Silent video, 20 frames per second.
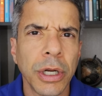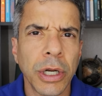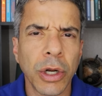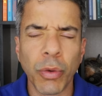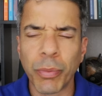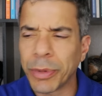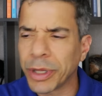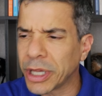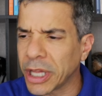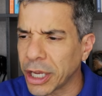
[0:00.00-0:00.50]

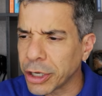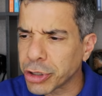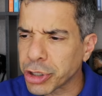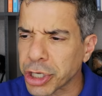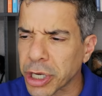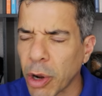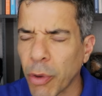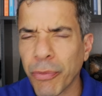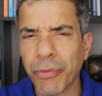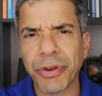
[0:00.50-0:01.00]
Não me
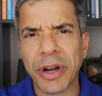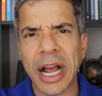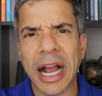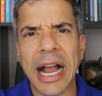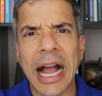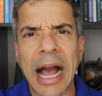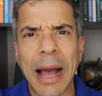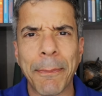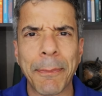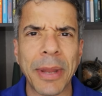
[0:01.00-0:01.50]
deixe
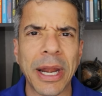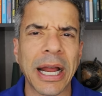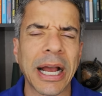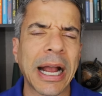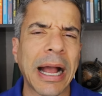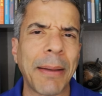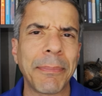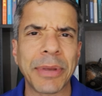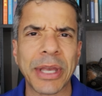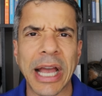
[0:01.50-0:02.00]
naufragar pela
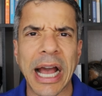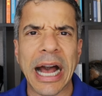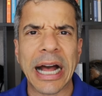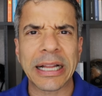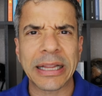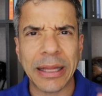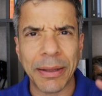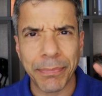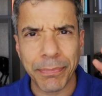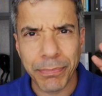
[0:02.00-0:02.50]

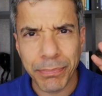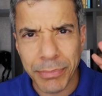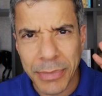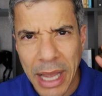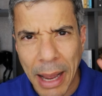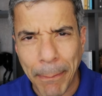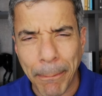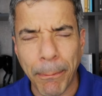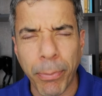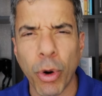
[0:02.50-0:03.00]
caminhada,
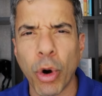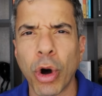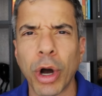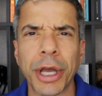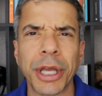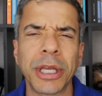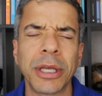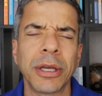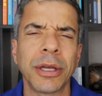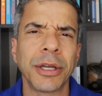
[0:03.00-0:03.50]
me
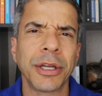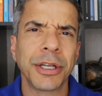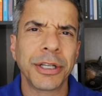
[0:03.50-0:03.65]
apoie,